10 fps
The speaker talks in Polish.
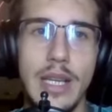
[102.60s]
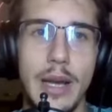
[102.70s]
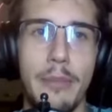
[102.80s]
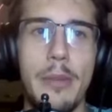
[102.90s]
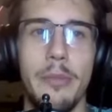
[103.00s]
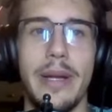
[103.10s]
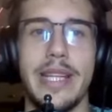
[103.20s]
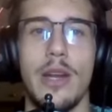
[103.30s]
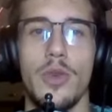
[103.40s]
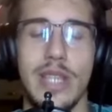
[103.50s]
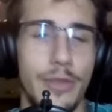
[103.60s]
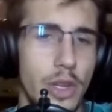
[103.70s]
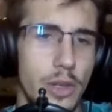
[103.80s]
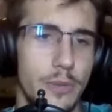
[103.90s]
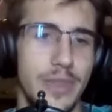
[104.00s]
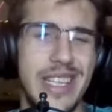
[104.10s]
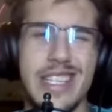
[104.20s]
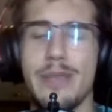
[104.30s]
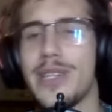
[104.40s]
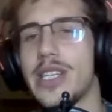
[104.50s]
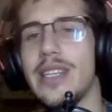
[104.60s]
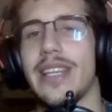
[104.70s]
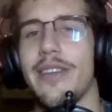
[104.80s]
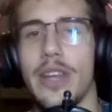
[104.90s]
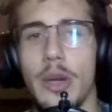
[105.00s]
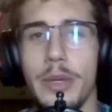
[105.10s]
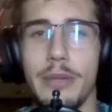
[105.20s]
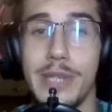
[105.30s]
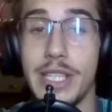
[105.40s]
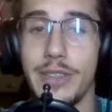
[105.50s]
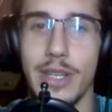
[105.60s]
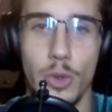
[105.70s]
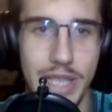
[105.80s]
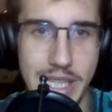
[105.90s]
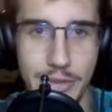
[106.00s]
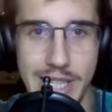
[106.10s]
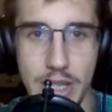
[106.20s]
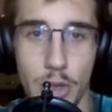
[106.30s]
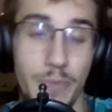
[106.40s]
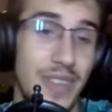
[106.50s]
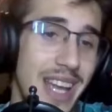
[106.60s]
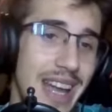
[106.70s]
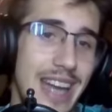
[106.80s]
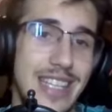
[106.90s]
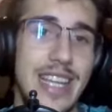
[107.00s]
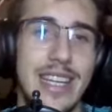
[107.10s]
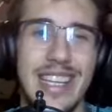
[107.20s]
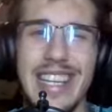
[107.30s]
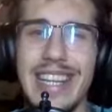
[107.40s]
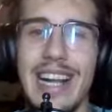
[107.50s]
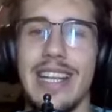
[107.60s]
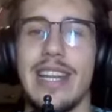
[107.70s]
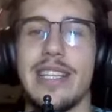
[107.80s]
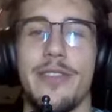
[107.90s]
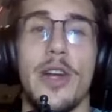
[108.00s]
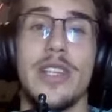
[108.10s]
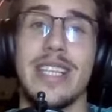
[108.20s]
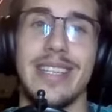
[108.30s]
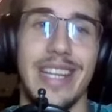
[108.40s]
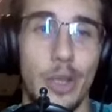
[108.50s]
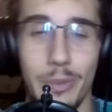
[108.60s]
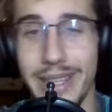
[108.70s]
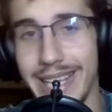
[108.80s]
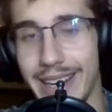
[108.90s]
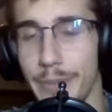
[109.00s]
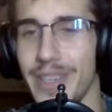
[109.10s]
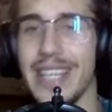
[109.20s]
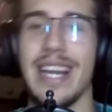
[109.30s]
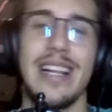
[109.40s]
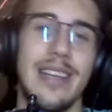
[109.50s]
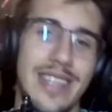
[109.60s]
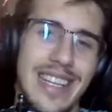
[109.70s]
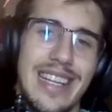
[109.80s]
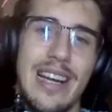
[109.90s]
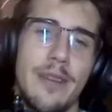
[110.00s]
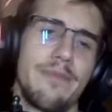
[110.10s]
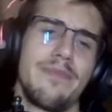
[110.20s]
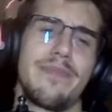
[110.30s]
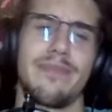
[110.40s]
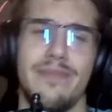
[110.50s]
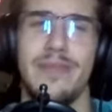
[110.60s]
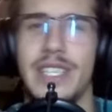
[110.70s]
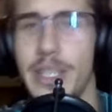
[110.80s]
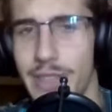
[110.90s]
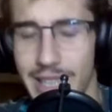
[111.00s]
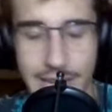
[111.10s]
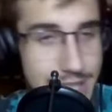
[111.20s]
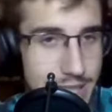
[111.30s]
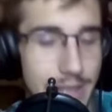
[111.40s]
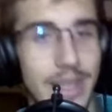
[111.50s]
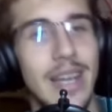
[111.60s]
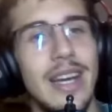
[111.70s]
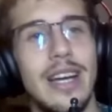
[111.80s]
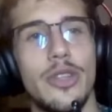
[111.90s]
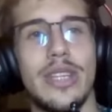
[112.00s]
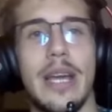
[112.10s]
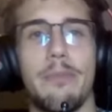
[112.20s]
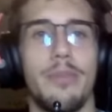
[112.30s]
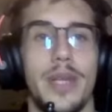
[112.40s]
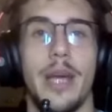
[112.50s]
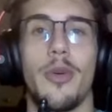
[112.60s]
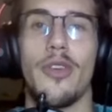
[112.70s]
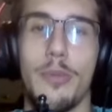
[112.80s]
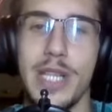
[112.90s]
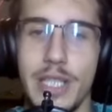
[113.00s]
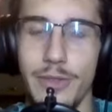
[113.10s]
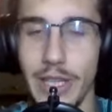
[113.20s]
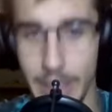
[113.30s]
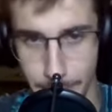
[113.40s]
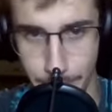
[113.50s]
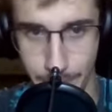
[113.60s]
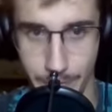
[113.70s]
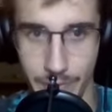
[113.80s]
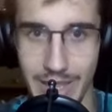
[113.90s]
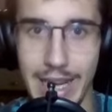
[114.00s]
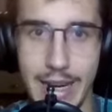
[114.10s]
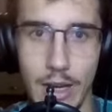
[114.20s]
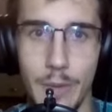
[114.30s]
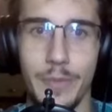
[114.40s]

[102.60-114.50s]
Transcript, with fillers: Mamy baterię ustawioną i z przyczyn niewiadomych przeciwnik uderza w centrum. E4 idealnie nadziewając się na tą baterię. Generalnie kilka dziwnych decyzji tutaj podejmował przeciwnik Mm, Garego.